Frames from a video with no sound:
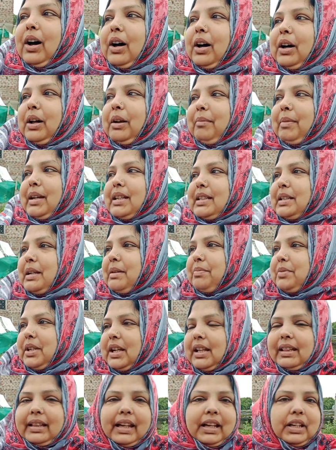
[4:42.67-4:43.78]
और बस अब
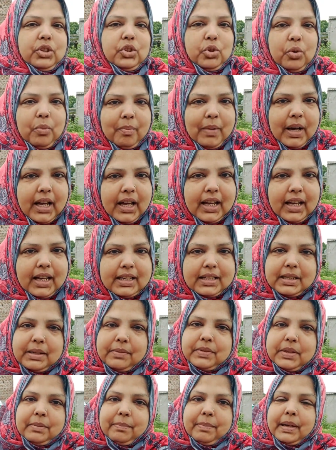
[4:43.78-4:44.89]
चलते हैं जुमा है
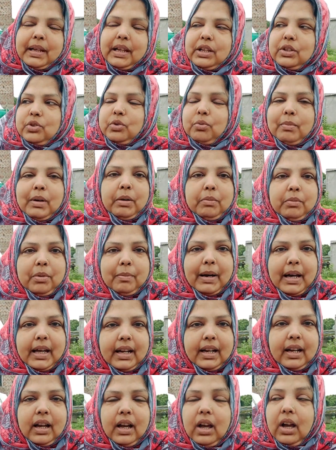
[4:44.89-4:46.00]
सबसे पहले जुमा
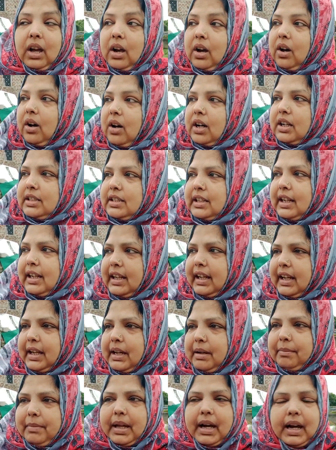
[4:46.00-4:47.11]
मुबारक और
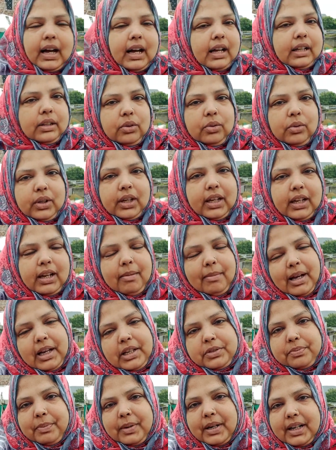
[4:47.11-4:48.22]
चलेंगे हम नहा धो के
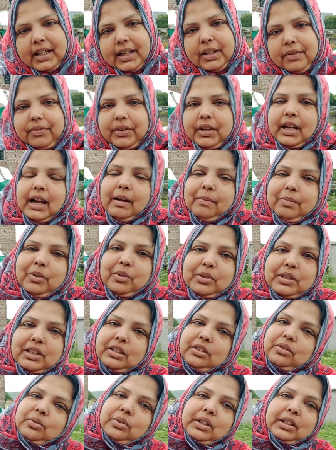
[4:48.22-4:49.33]
नमाज़ पढ़ के फिर आप लोग
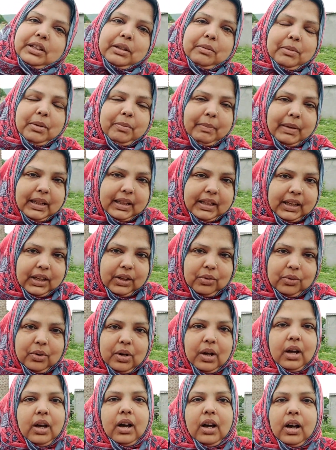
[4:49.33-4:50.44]
से थोड़ी देर में मिलती हूँ
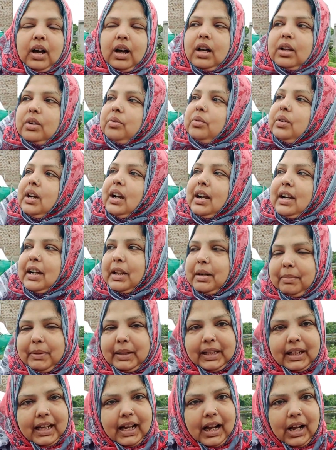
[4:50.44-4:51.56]
और उनका घर
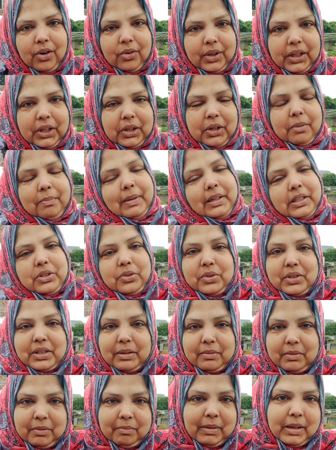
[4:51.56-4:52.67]
भी दिखाऊंगी और बच्चों
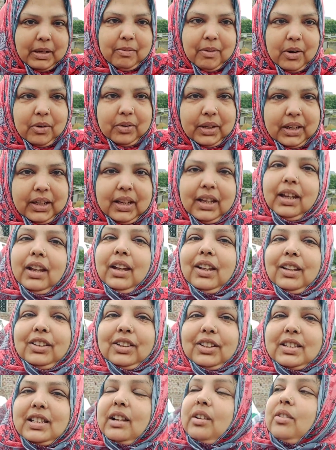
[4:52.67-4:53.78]
से भी मिलवाऊंगी
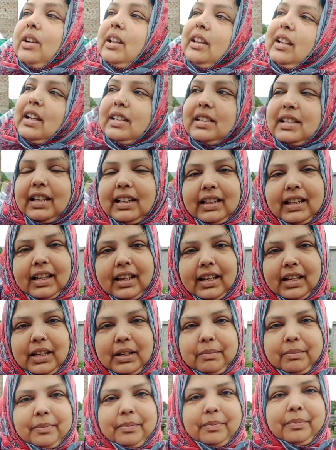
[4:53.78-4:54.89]
तो चलो अंदर चलते
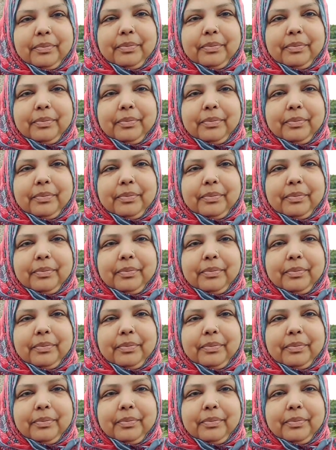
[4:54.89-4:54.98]
हैं